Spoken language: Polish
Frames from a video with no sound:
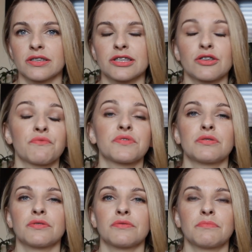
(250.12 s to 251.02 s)
soft, y,
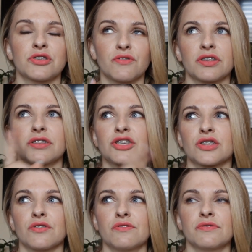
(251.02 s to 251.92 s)
soft and
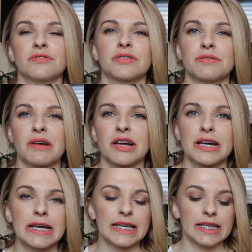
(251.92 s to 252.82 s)
Gentle z MAC
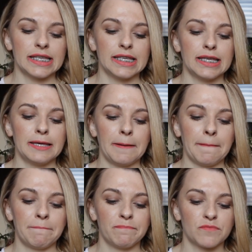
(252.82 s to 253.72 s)
i
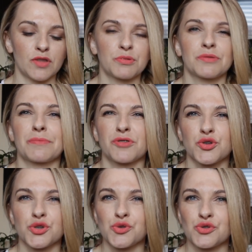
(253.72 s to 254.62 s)
mm, no ten tamten
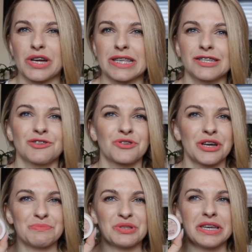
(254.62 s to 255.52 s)
kosztuje dużo kasy, ten
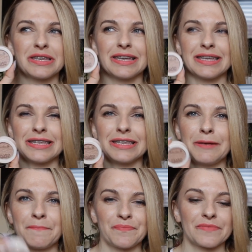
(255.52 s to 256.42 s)
trochę mniej
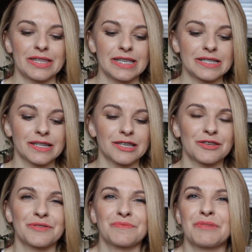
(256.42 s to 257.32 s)
i
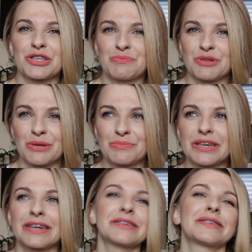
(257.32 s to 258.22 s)
niestety bardzo
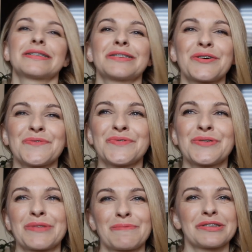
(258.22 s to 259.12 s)
podobnie się
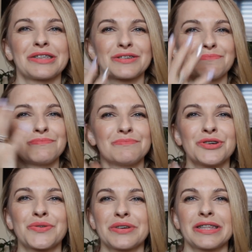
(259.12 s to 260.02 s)
zachowują. Tamten też
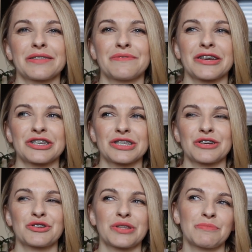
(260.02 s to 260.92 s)
migruje na twarzy,
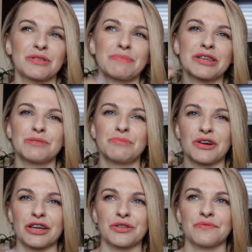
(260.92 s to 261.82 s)
tylko że tamten jest bardziej
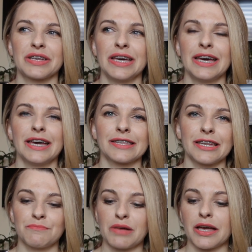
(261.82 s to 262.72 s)
brokatowy.
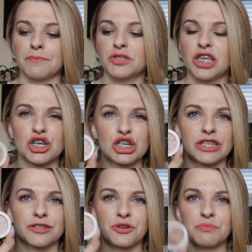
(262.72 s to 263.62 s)
Ten ma mniejsze
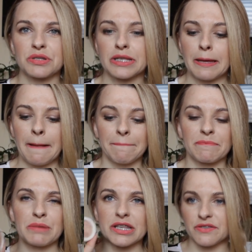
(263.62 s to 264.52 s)
te odrobinę.
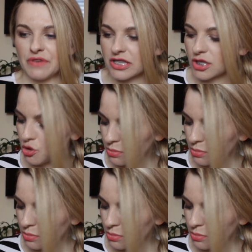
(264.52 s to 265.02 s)
Bardzo fajny,